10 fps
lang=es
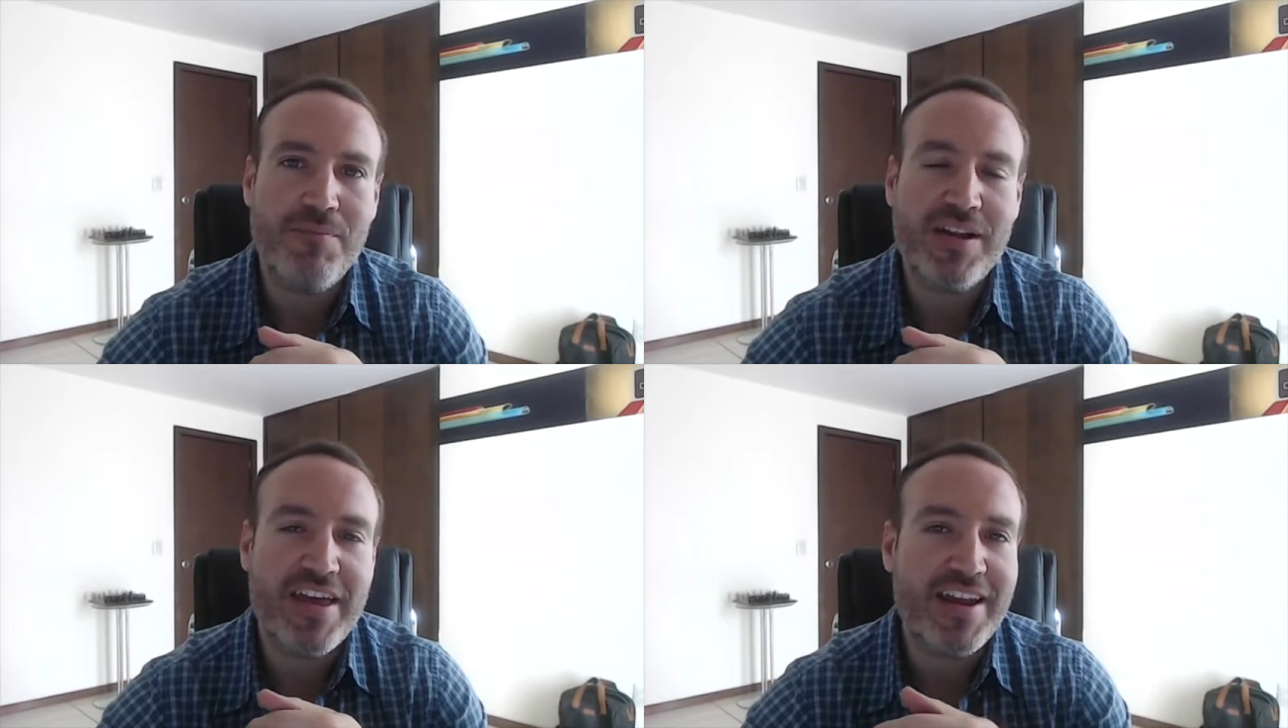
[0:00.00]

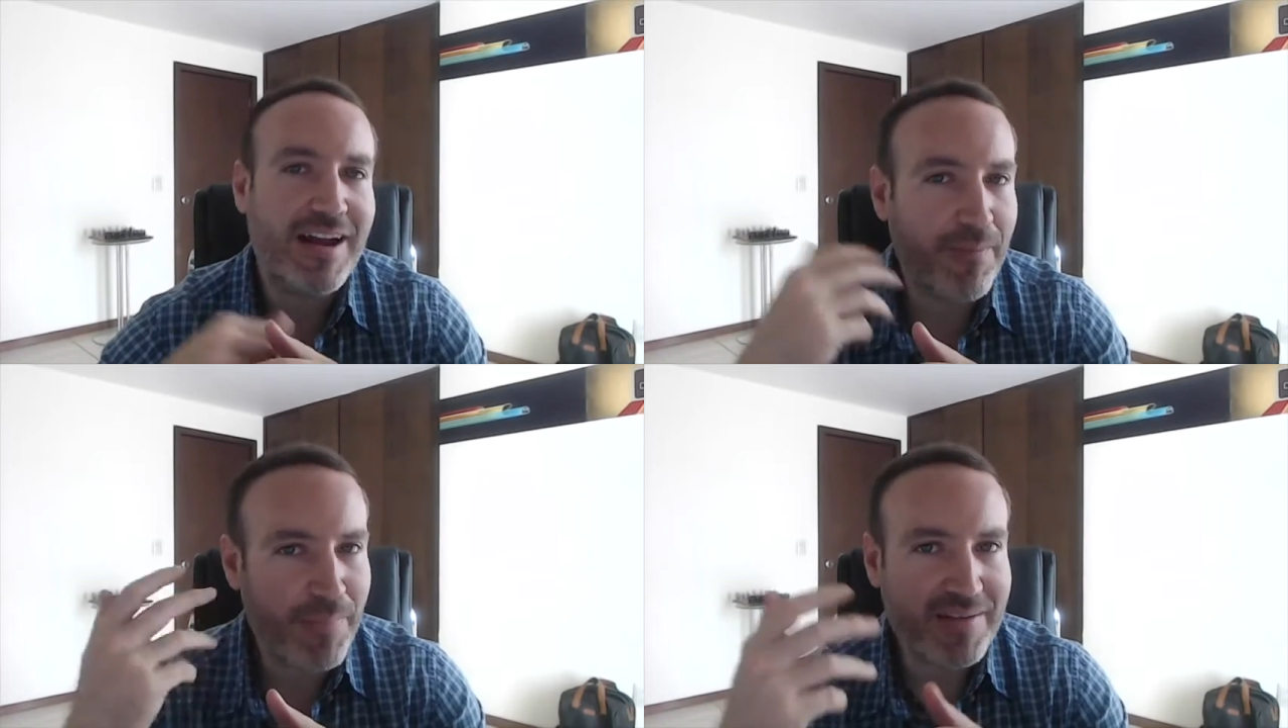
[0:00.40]
verdadera
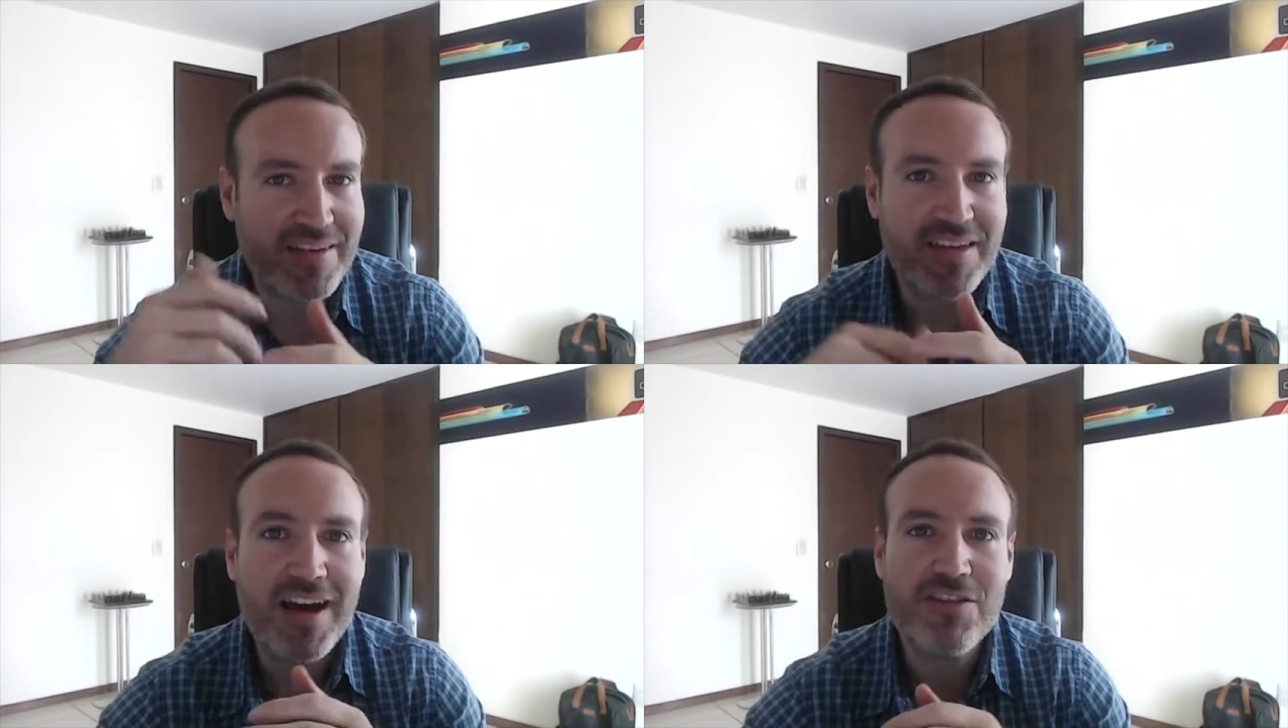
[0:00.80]

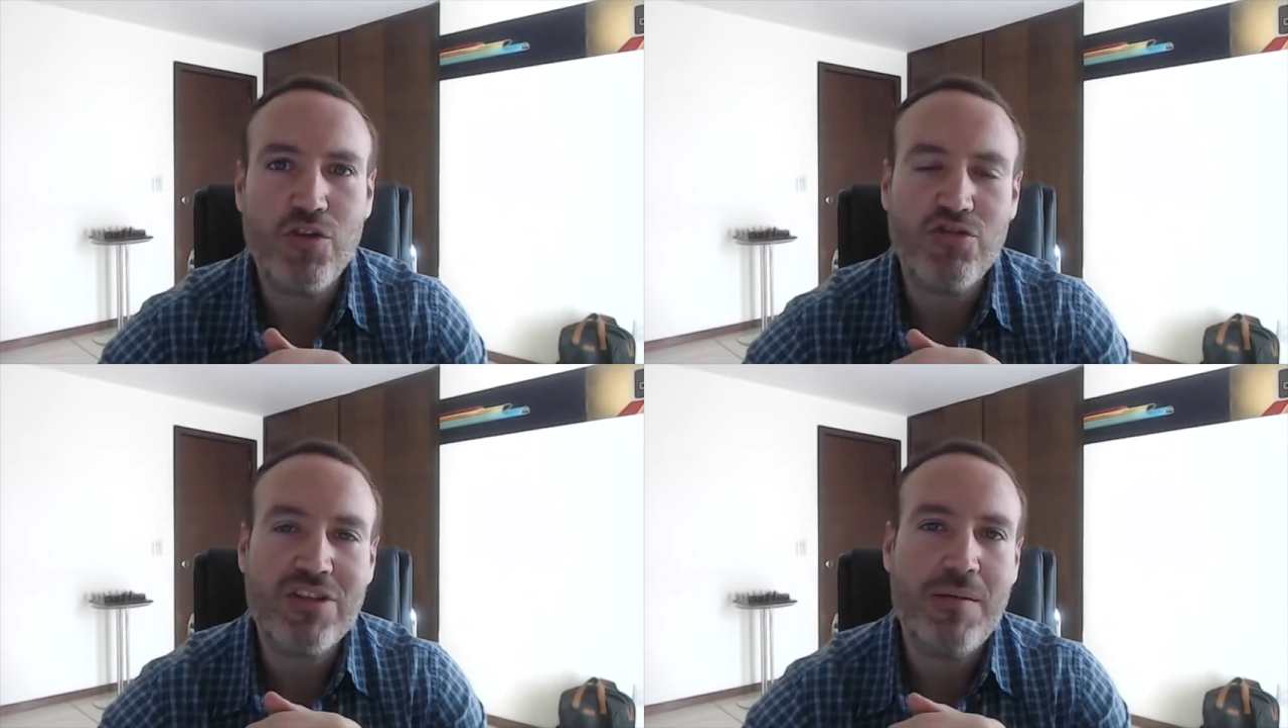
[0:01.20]
capacidad
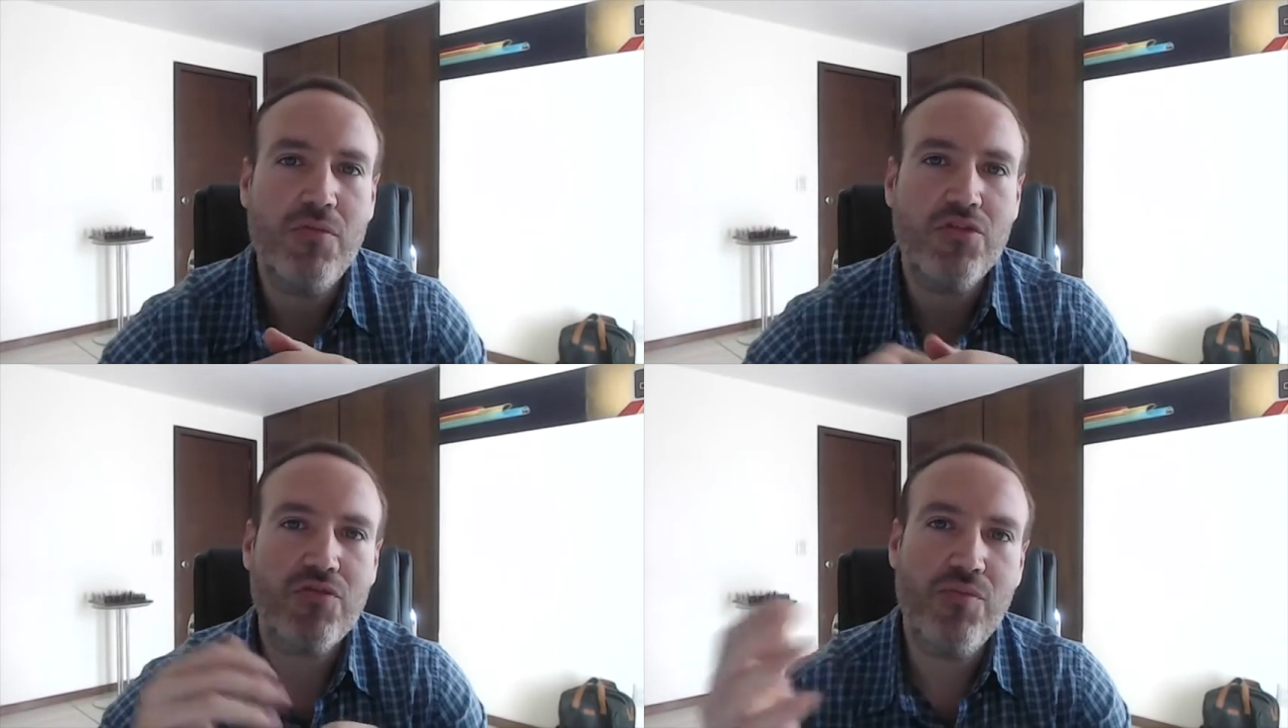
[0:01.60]
o
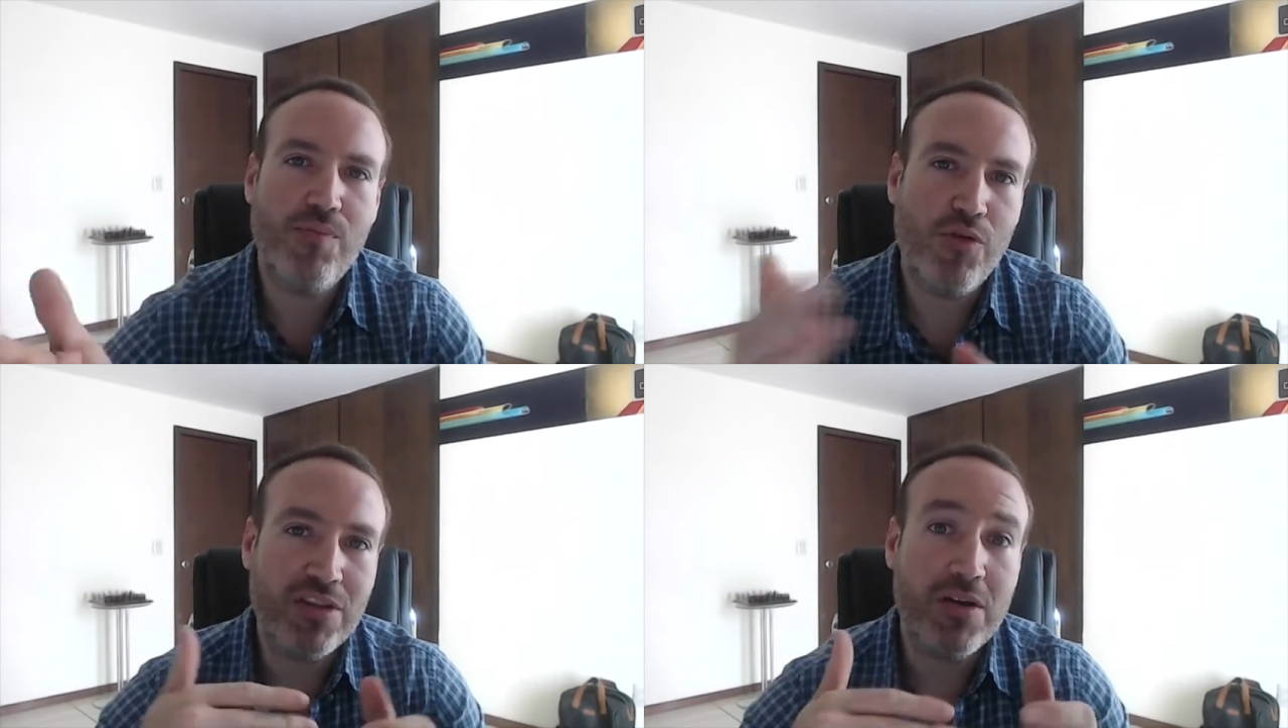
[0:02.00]
estamos
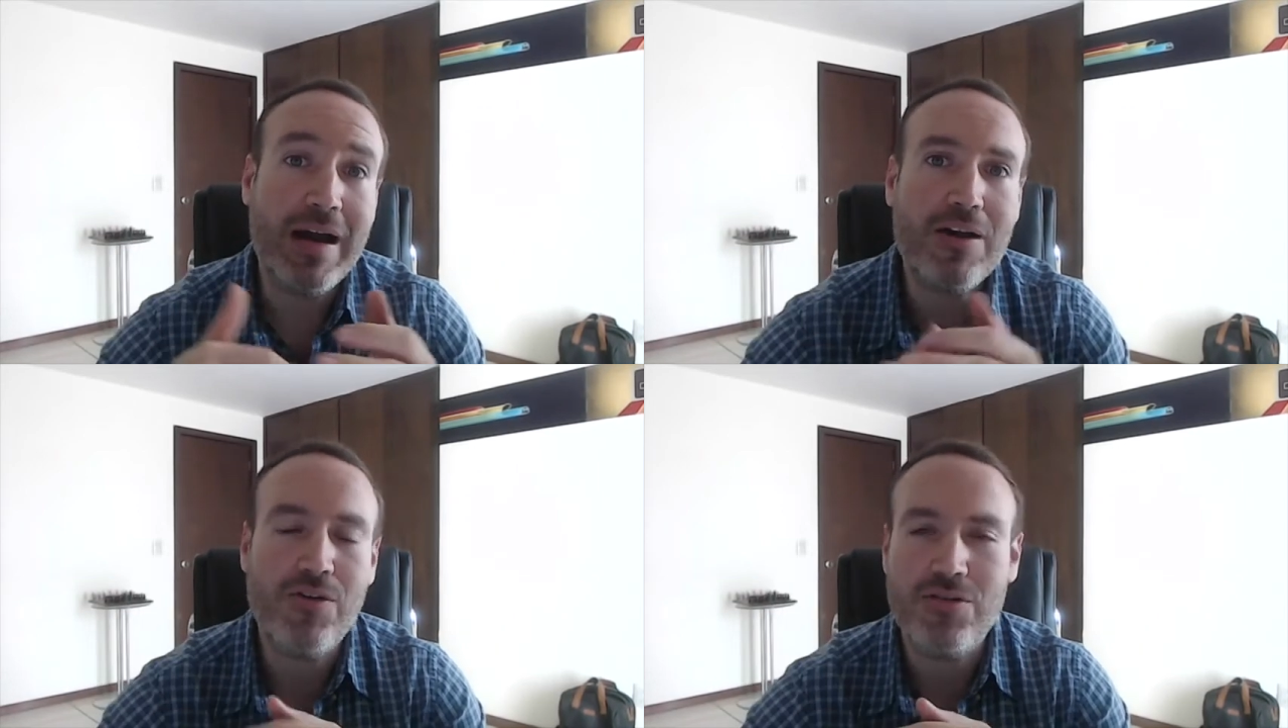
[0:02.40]
por
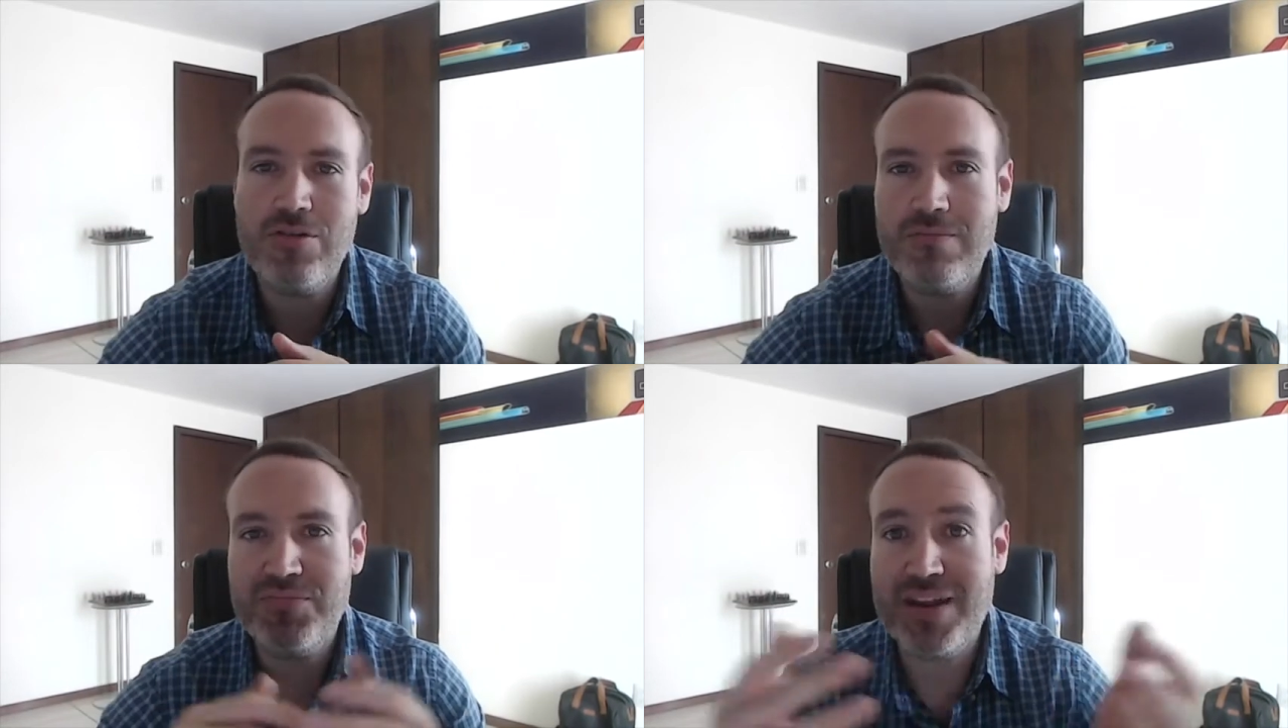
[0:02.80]
debajo ¿no?